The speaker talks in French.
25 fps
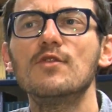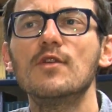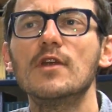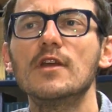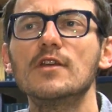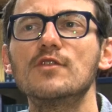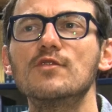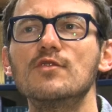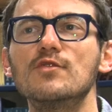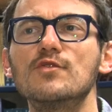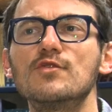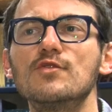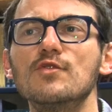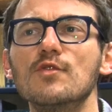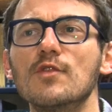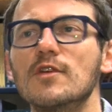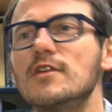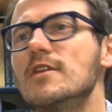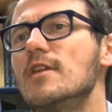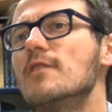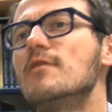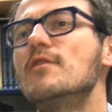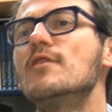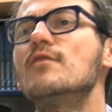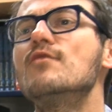de la Culture et
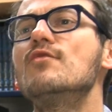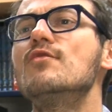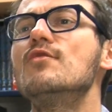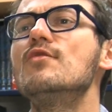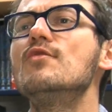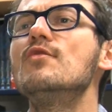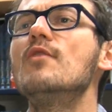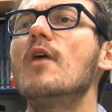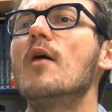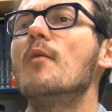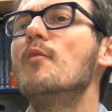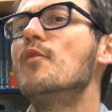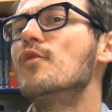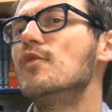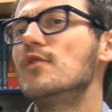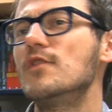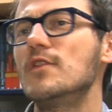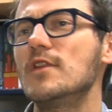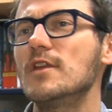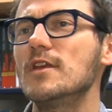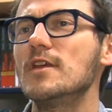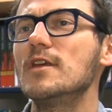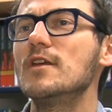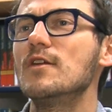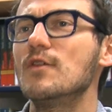qui avait voulu
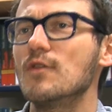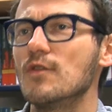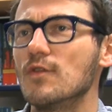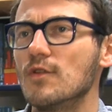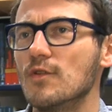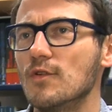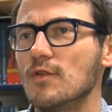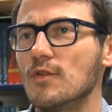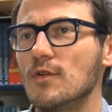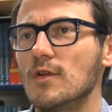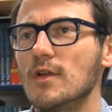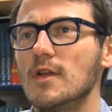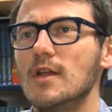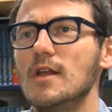imposer euh,